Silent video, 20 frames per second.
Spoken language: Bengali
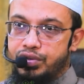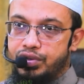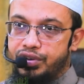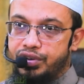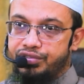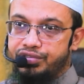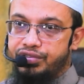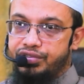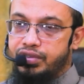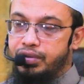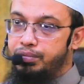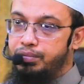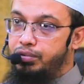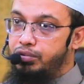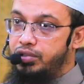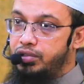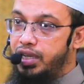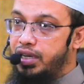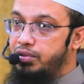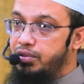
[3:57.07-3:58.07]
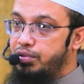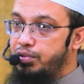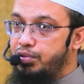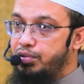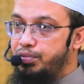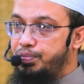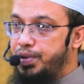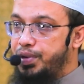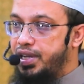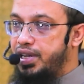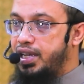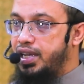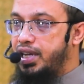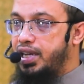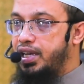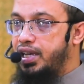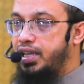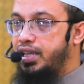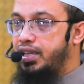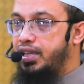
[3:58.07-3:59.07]
সফট বোঝার কোনো উপায়
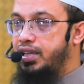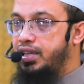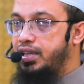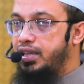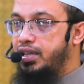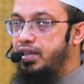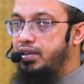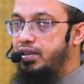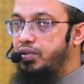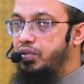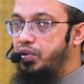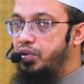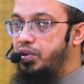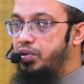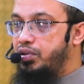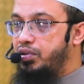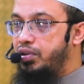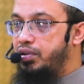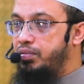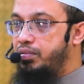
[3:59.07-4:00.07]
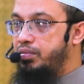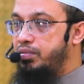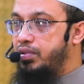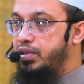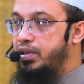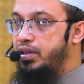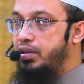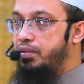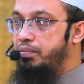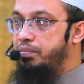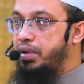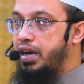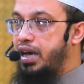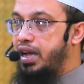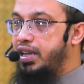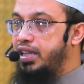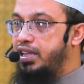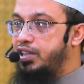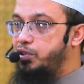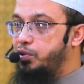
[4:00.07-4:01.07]
নাই ওইরকম
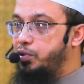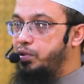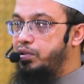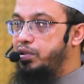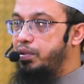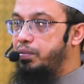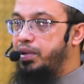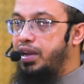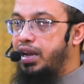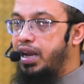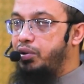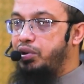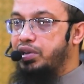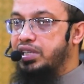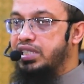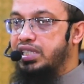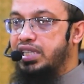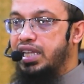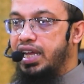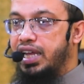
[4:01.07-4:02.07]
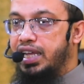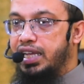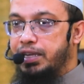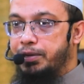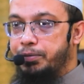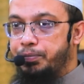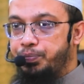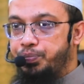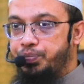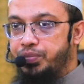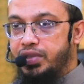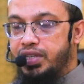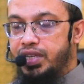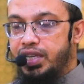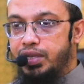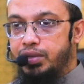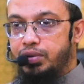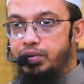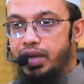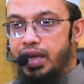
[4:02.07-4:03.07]
ভারী ঢোল তবলার আওয়াজ নাই
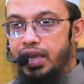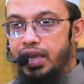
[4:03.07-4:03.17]
কিন্তু